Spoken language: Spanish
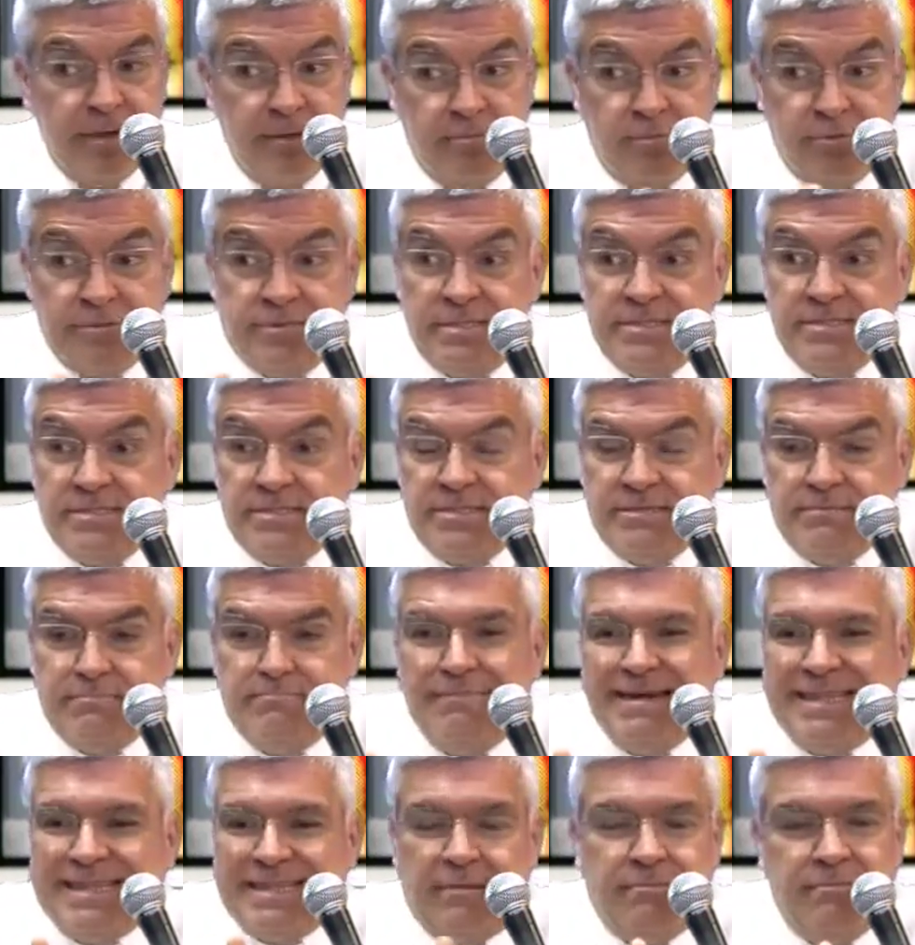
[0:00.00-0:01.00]
pues es
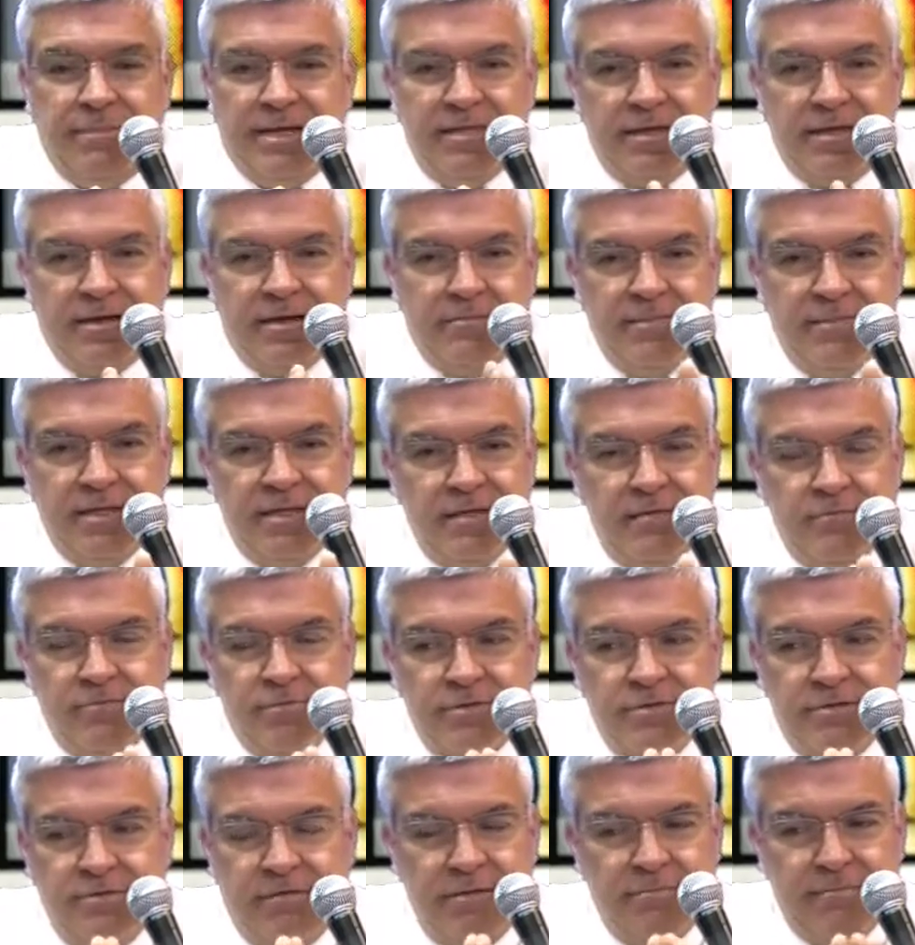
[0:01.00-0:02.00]
matemáticamente
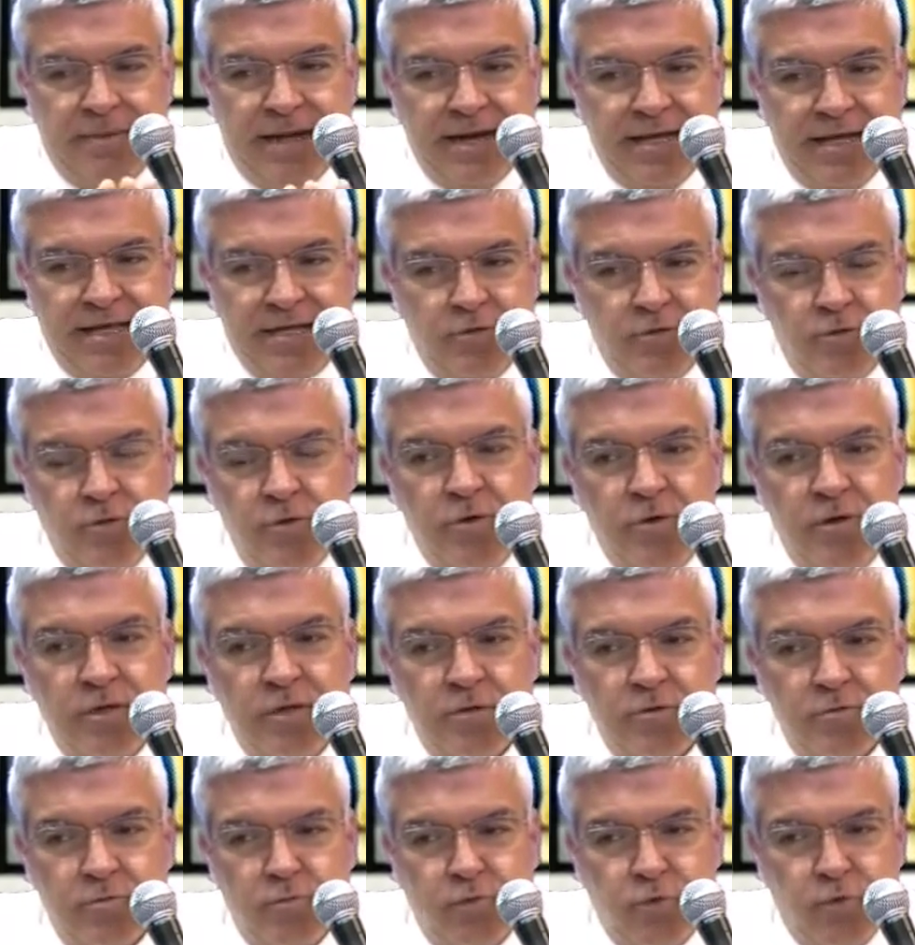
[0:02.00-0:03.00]
imposible para que tú
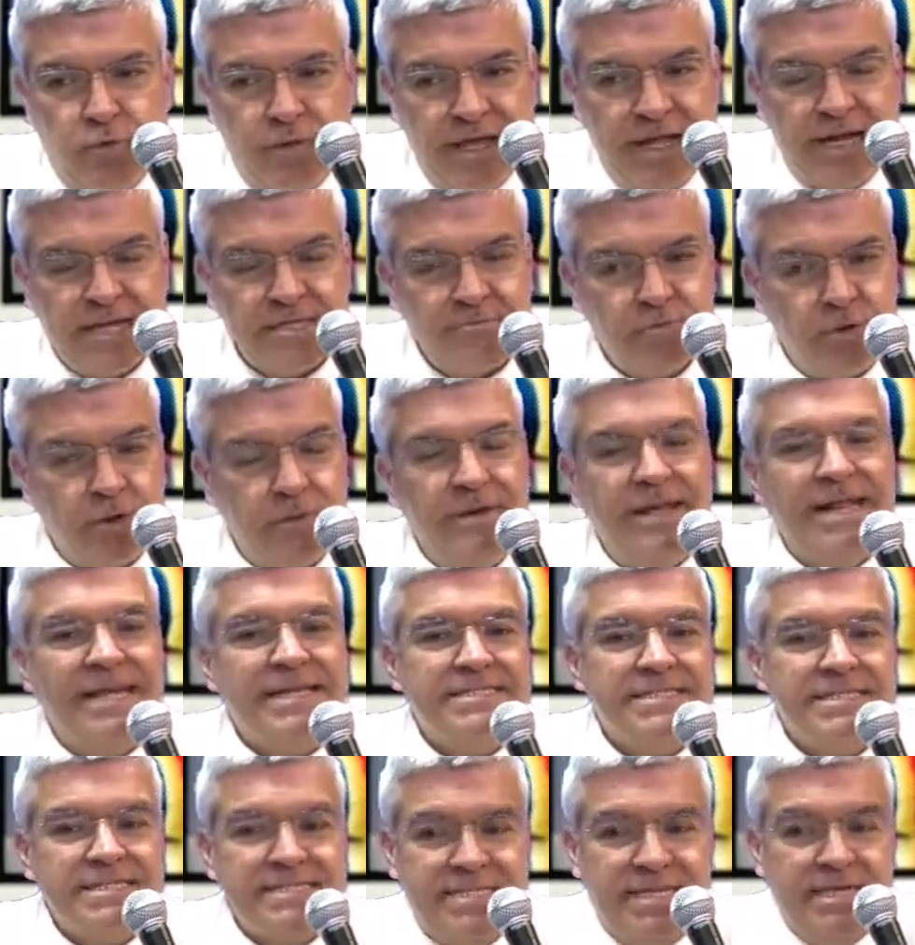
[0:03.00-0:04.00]
pudieras volver a
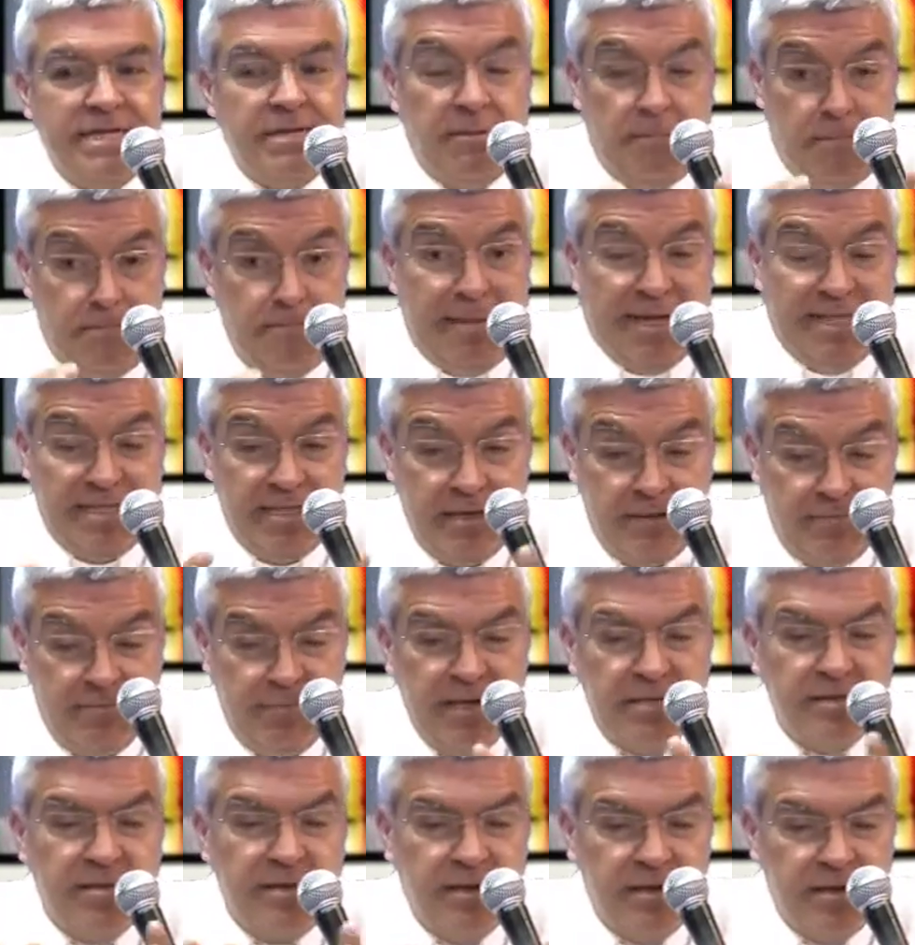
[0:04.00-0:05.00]
existir,
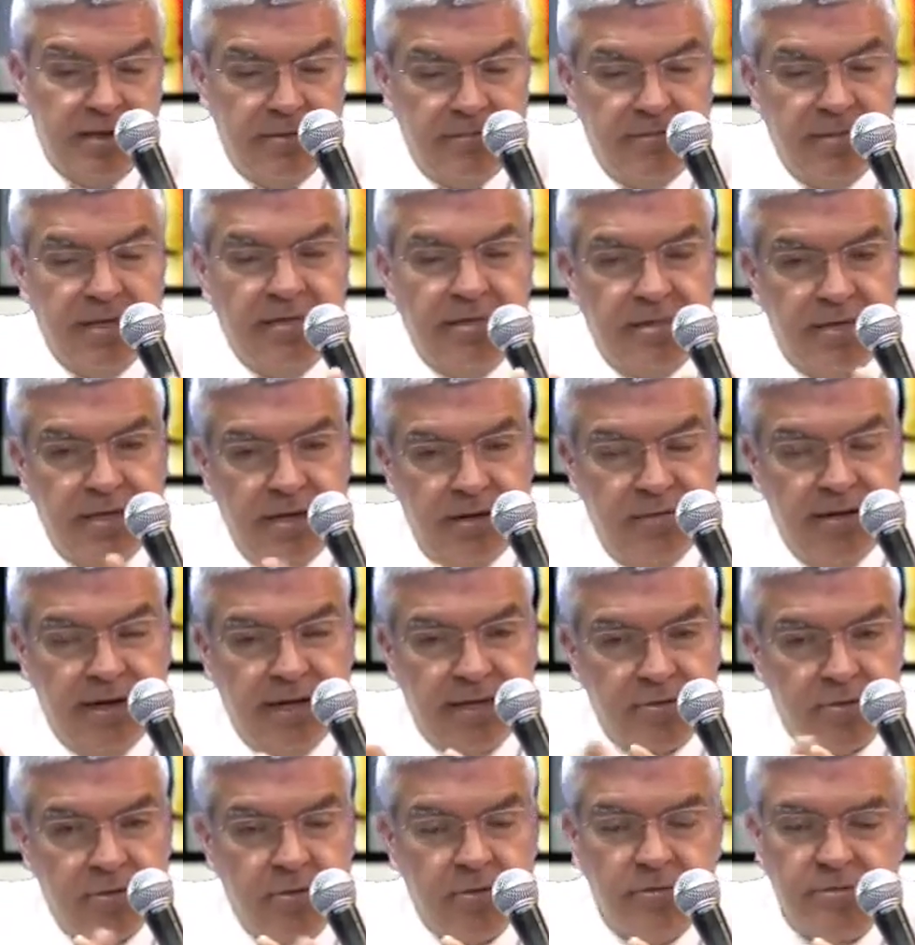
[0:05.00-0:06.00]
matemáticamente
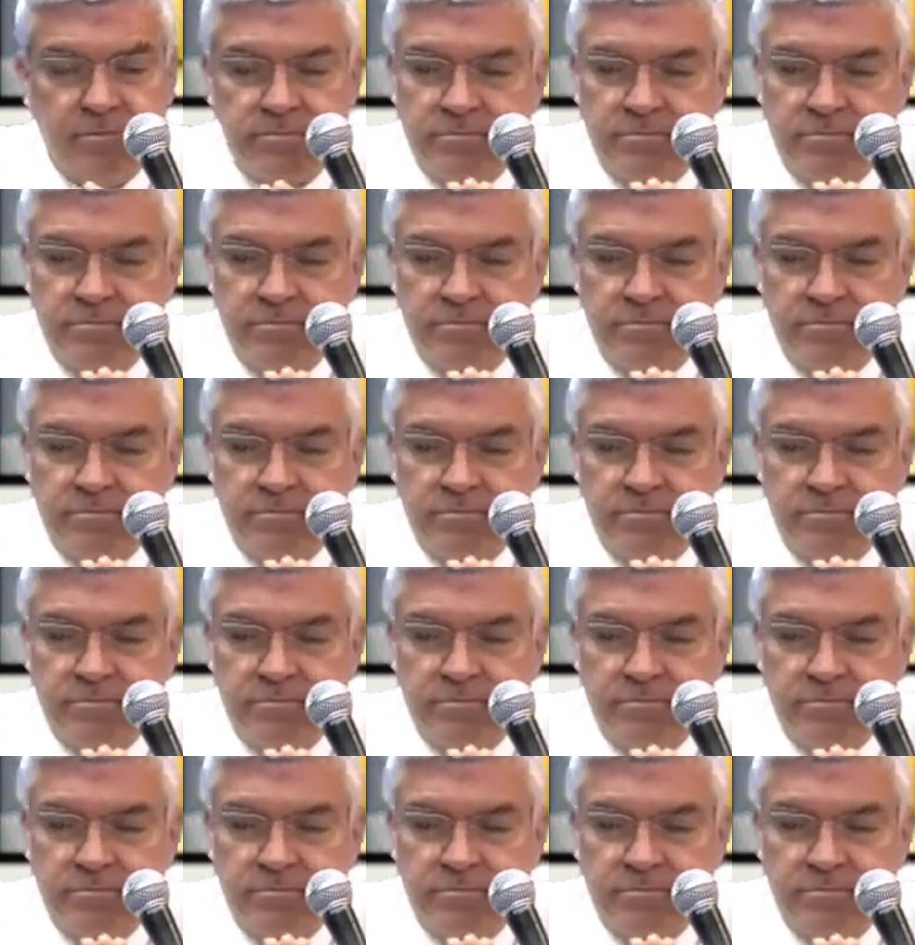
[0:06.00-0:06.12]
hablando.